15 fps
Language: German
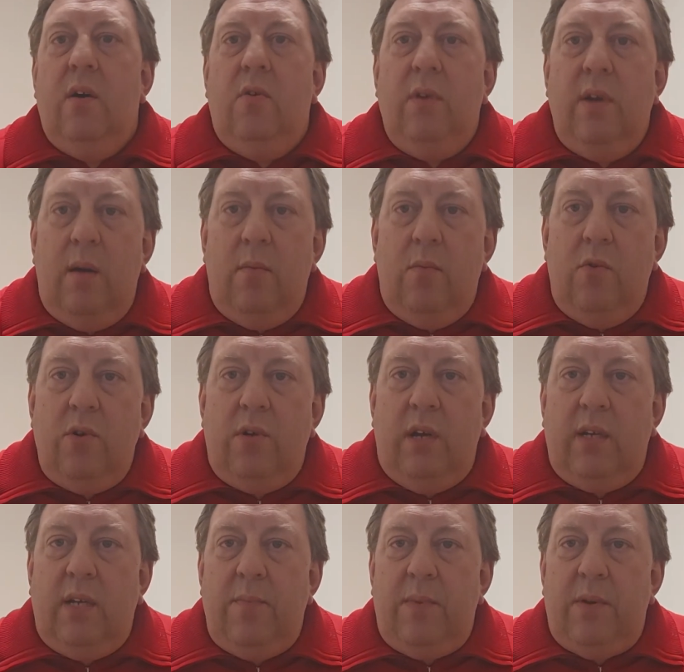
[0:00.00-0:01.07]
Und am
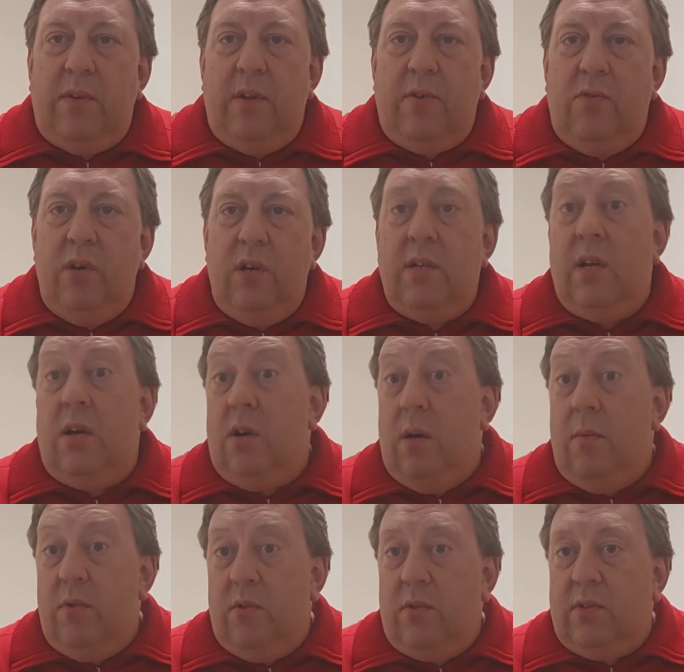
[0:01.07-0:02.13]
Montag gibt es natürlich auch
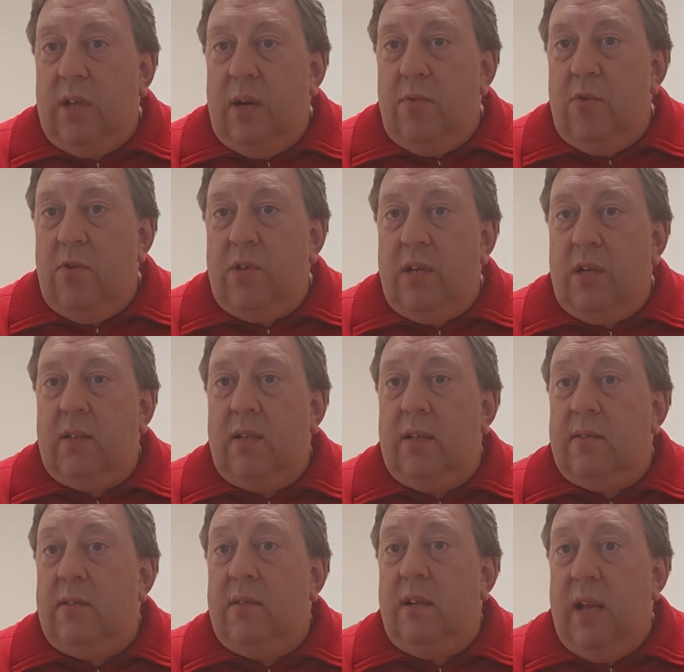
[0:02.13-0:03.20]
am Ostermontag
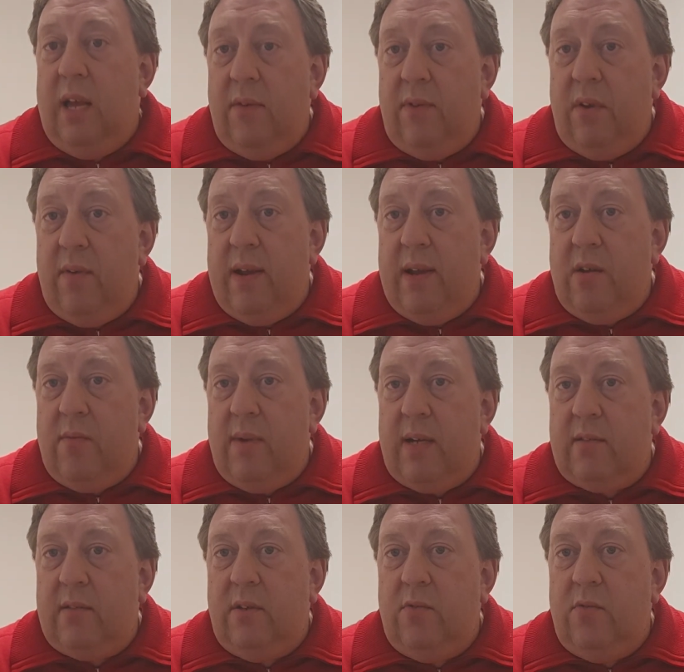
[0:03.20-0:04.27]
das Live-Event um
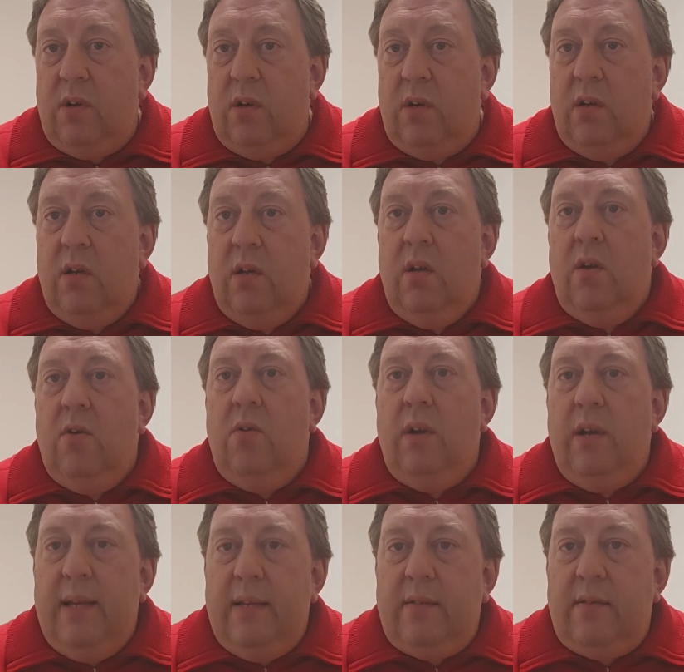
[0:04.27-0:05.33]
18 Uhr
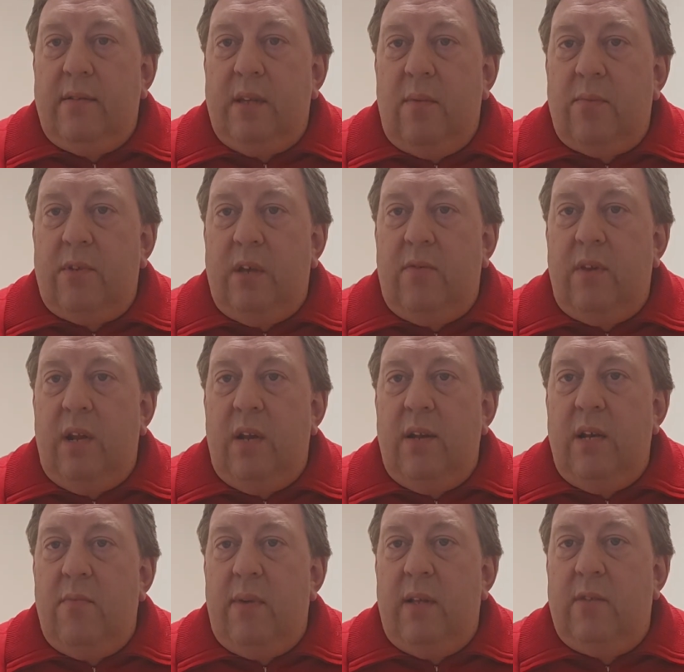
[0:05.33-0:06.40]
und nächsten Samstag wieder
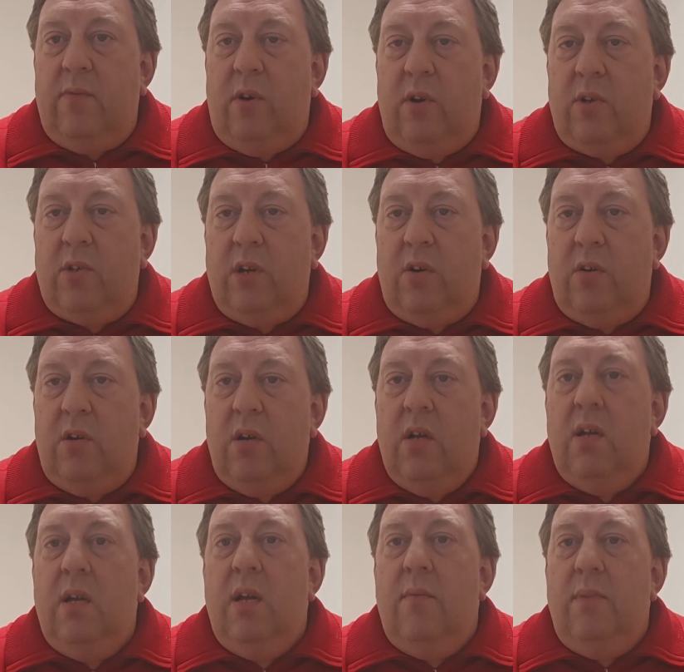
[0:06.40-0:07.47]
Lindemanns Wochenschau.
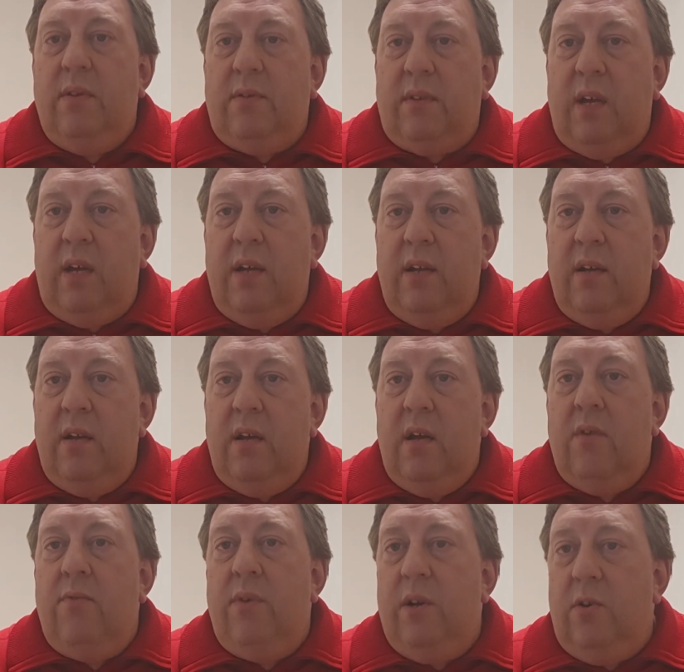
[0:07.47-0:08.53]
Bis dahin
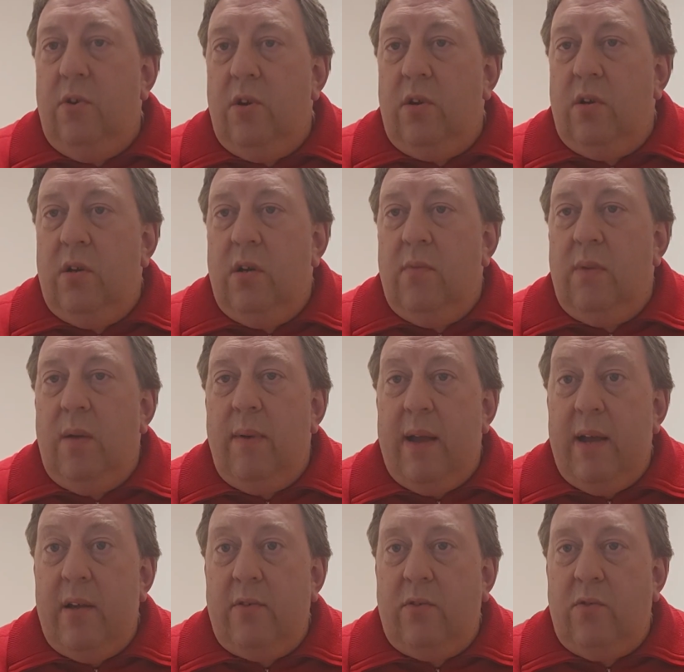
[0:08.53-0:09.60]
viel Glück beim
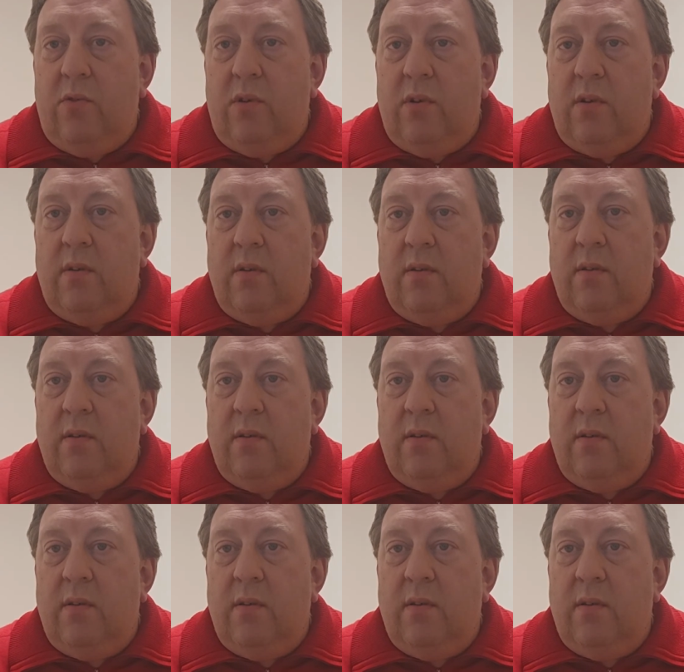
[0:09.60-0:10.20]
Eiersuchen.